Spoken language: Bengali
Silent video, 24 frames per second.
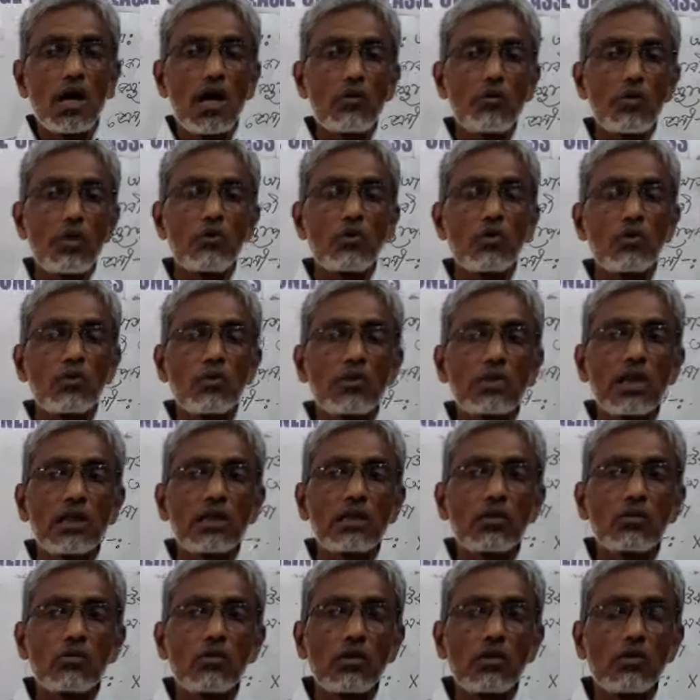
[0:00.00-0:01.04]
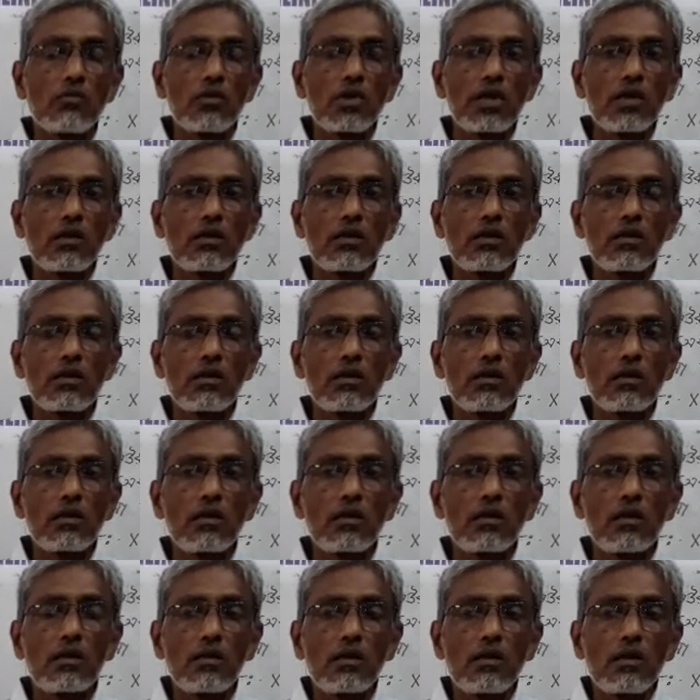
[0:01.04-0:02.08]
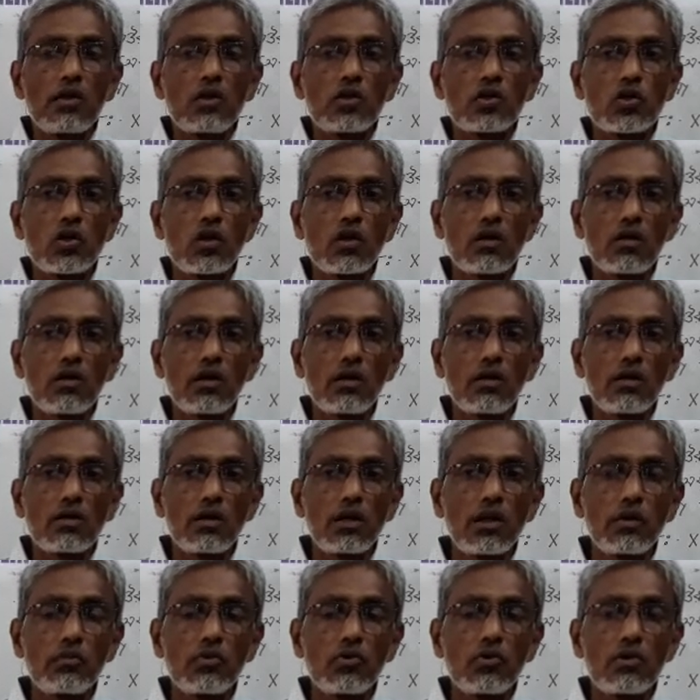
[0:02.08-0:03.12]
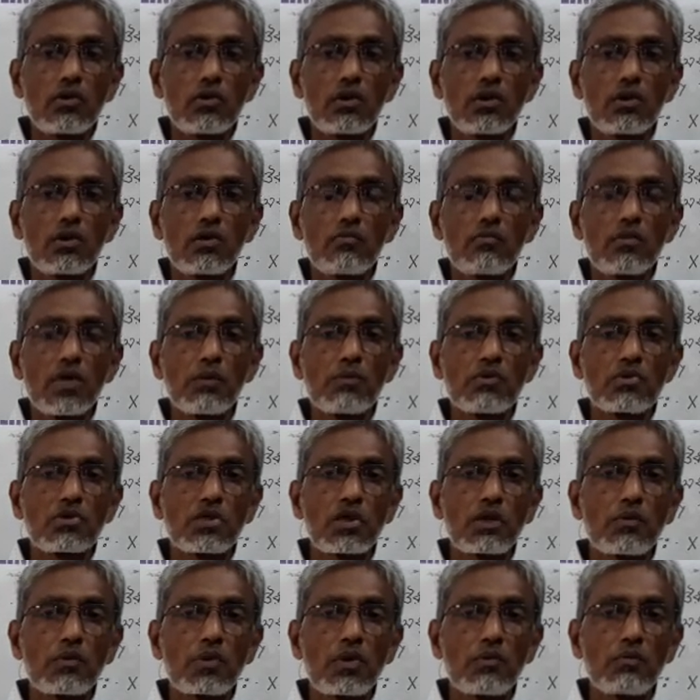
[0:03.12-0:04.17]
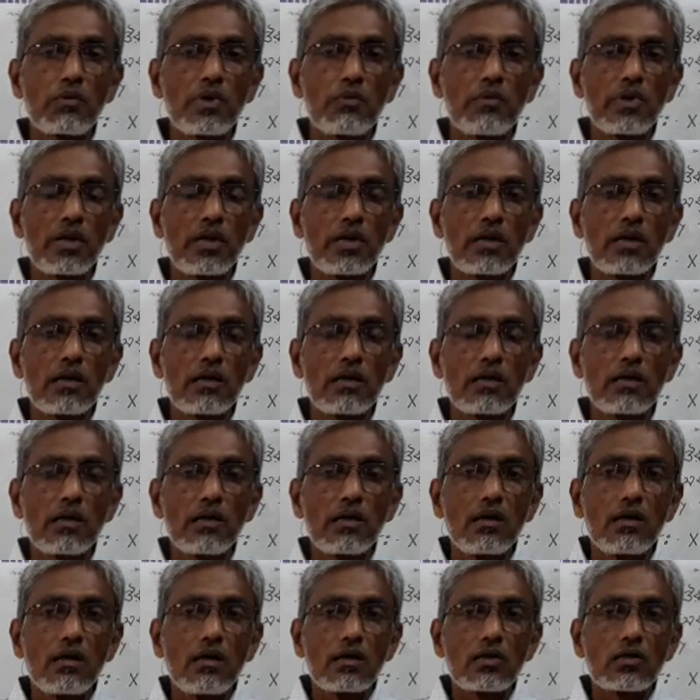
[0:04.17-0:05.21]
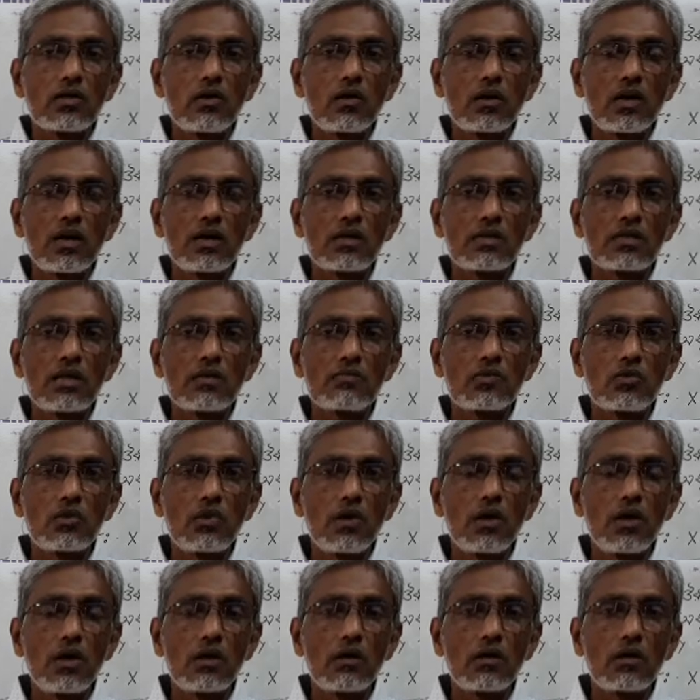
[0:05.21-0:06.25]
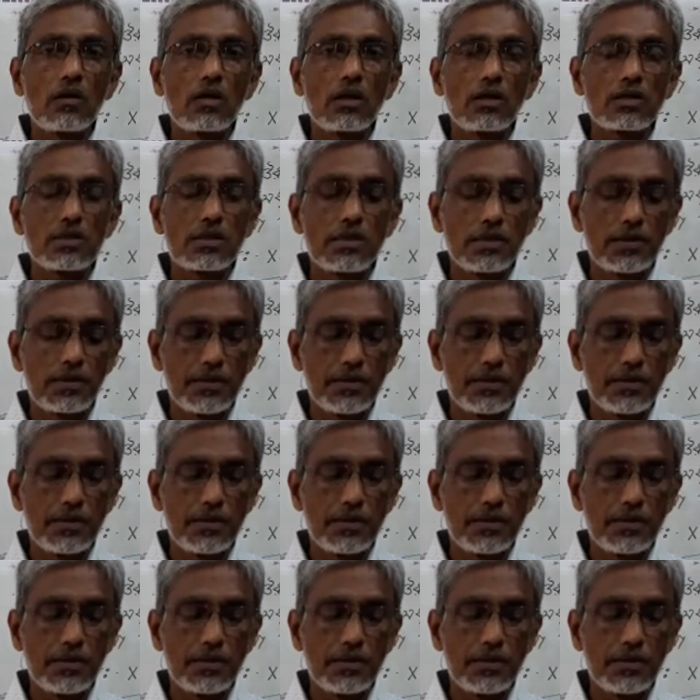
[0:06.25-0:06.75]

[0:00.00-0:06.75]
আমি মোহাম্মদ আতাউর রহমান সহকারী অধ্যাপক ব্যবস্থাপনা বিভাগ সরকারি শামসুল হক কলেজ